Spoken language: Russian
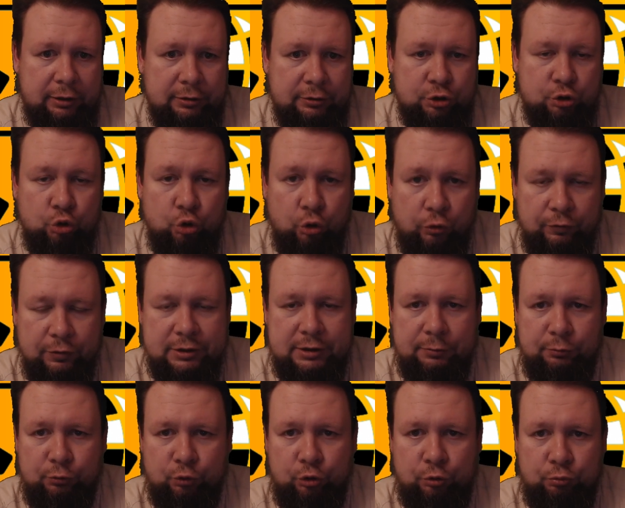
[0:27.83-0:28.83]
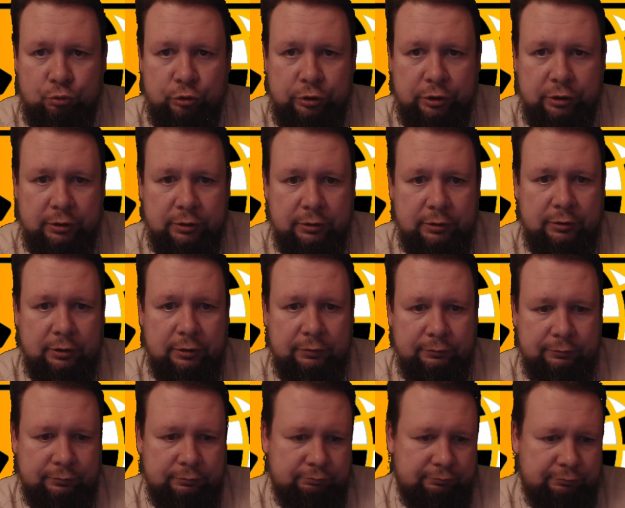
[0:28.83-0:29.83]
Снова со мной будет
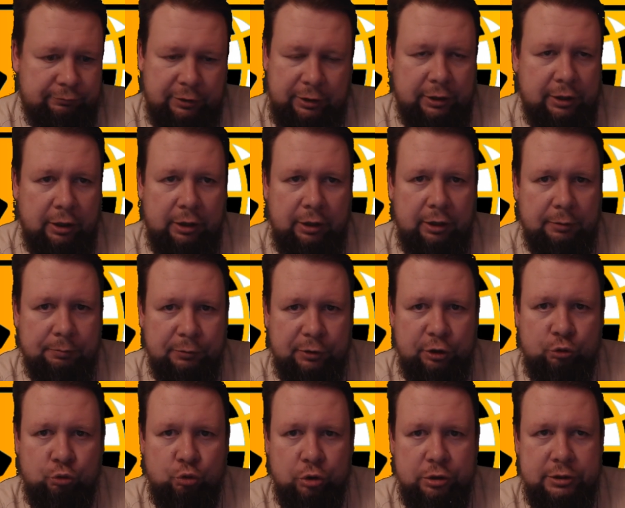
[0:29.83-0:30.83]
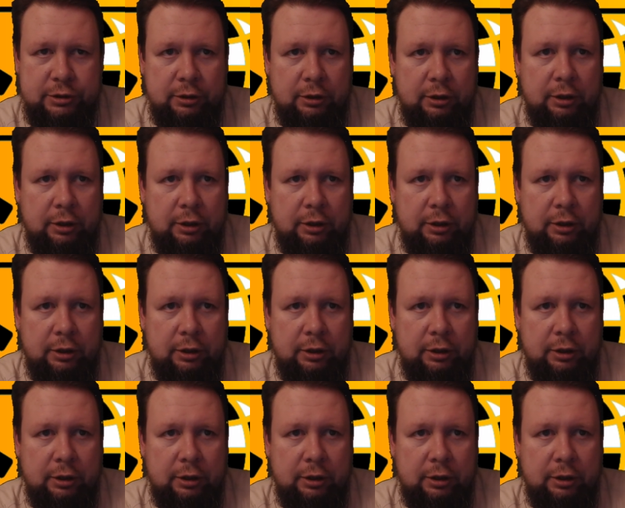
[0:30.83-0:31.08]
великолепный гость,